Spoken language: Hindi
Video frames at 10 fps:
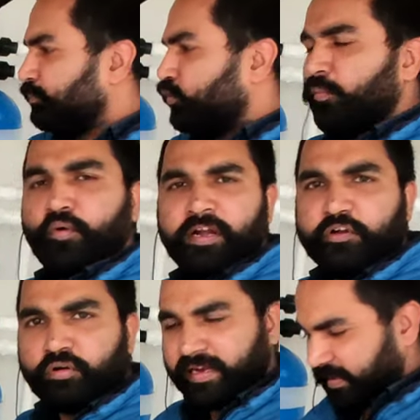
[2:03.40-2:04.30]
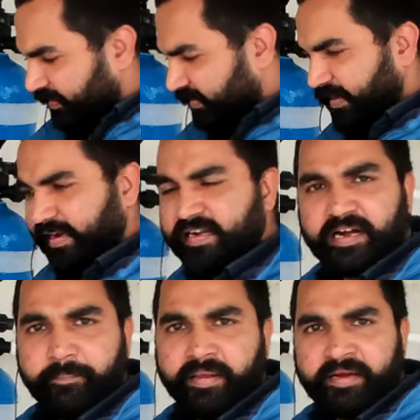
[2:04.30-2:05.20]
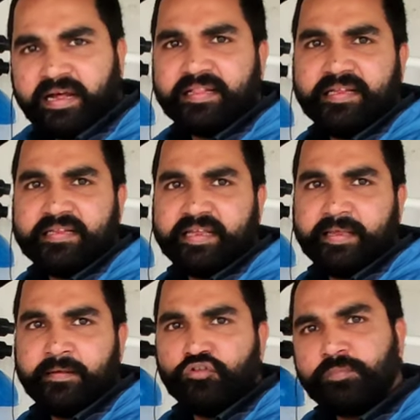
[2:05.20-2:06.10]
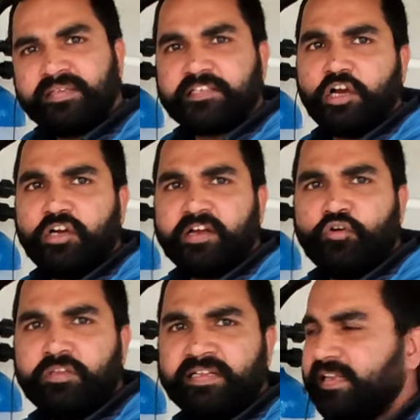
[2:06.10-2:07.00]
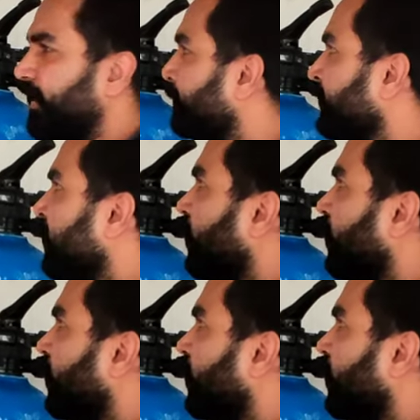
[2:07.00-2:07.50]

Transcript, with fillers: इसको पॉइंट को क्या करते हैं एक ड्रम में डाल देते हैं उसमें सॉल्ट घोर देते हैं